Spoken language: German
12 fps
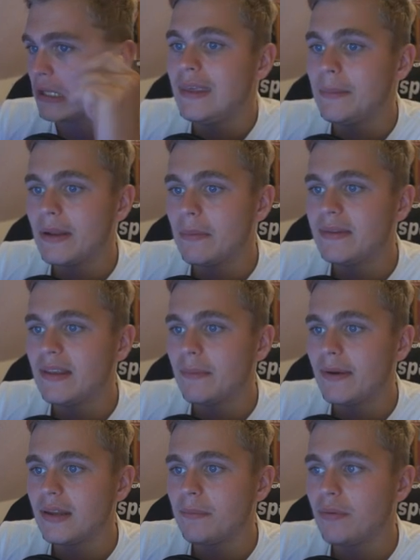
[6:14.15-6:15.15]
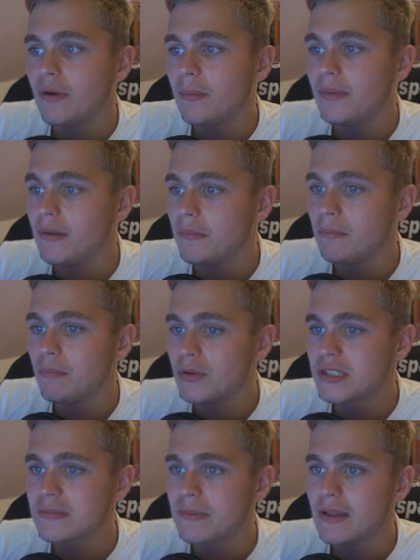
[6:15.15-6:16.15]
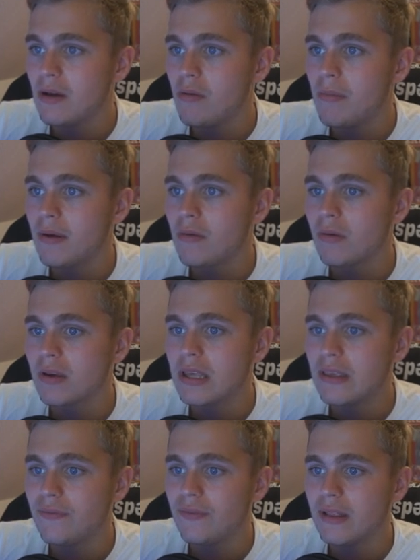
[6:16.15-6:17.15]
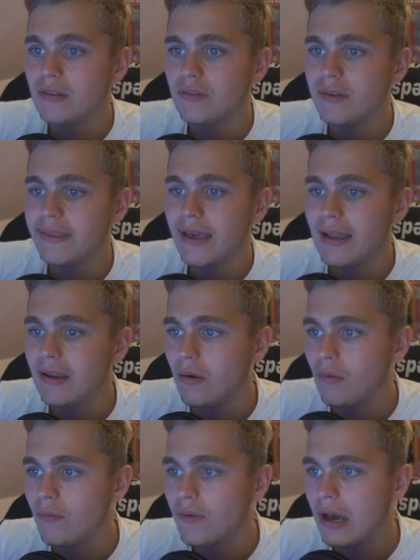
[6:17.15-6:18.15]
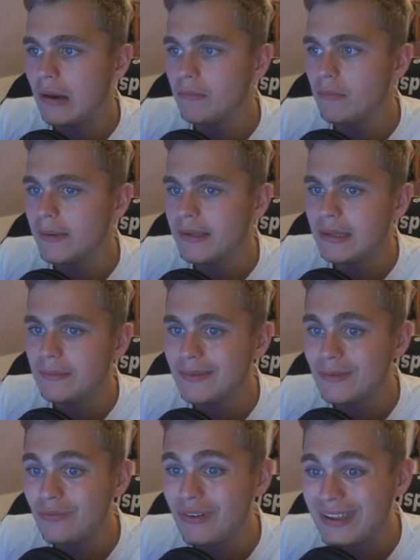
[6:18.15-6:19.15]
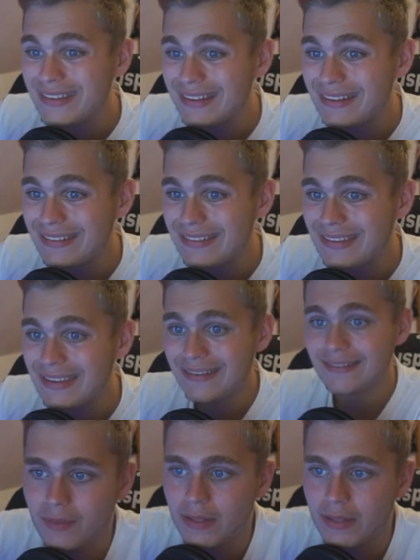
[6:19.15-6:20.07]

Hier bei der Mitarbeiterpyramide muss man auch mal gucken. Ich will natürlich alle Aufgaben übernehmen, soweit es geht.